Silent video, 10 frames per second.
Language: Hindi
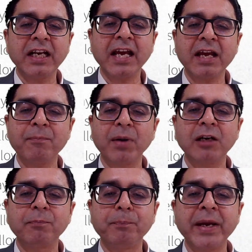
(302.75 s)
डिले
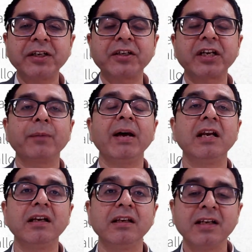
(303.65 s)
बट बिग
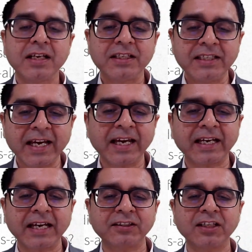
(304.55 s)
ट्रबल ये
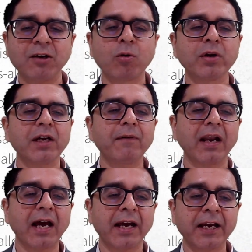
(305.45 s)
कैसे होने
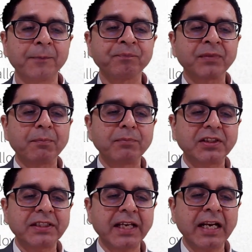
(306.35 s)
वाला है
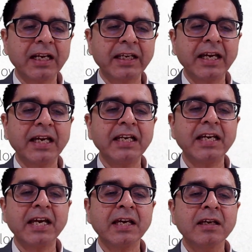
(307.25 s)
टेलर के
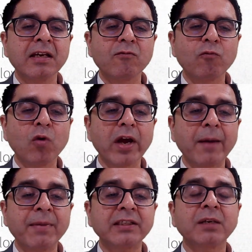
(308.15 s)
लिए वो
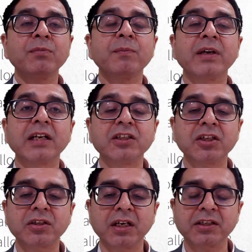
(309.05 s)
एमएसएमई e में
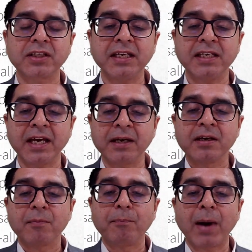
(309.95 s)
रजिस्टर्ड चाहिए
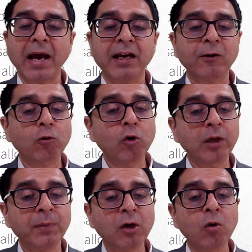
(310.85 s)
बायर कोई
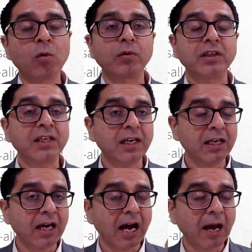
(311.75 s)
भी हो ये
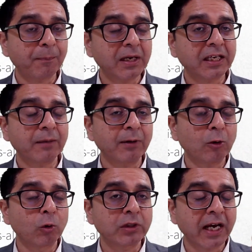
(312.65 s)
एप्लीकेबल
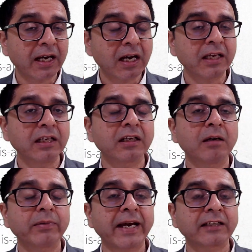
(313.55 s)
हो जाएगा
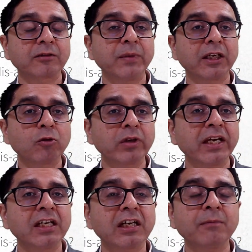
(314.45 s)
इनकम टैक्स में क्योंकि
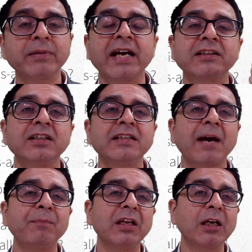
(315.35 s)
इनकम टैक्स इज
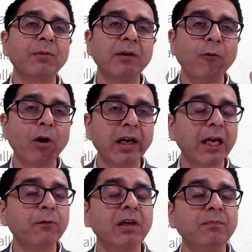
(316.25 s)
एप्लीकेबल फॉर
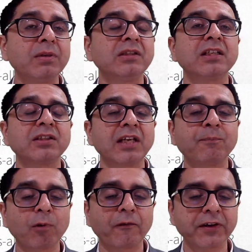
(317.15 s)
एवरी बिजनेस एंड
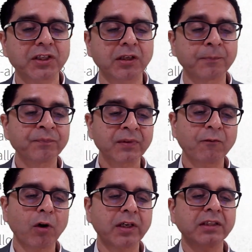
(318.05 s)
प्रोफेशन
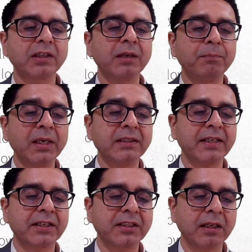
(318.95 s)
43 बी
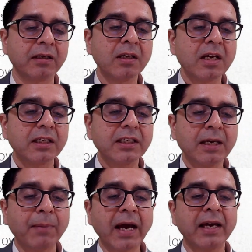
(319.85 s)
सेक्शन ये
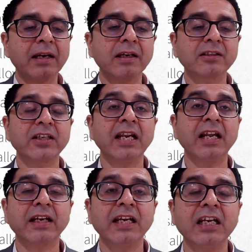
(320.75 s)
बायर
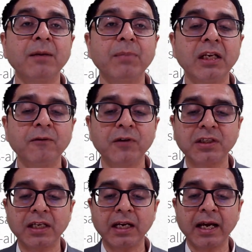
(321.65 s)
सेलर के लिए
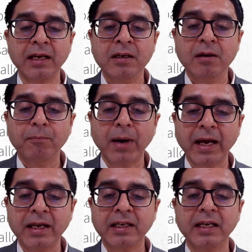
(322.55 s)
बेनिफिशियल है
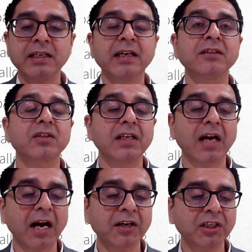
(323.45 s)
बायर के लिए इसकी
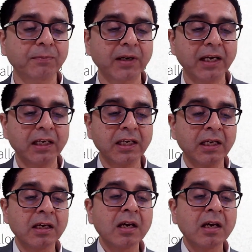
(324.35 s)
हार्डशिप रहेगी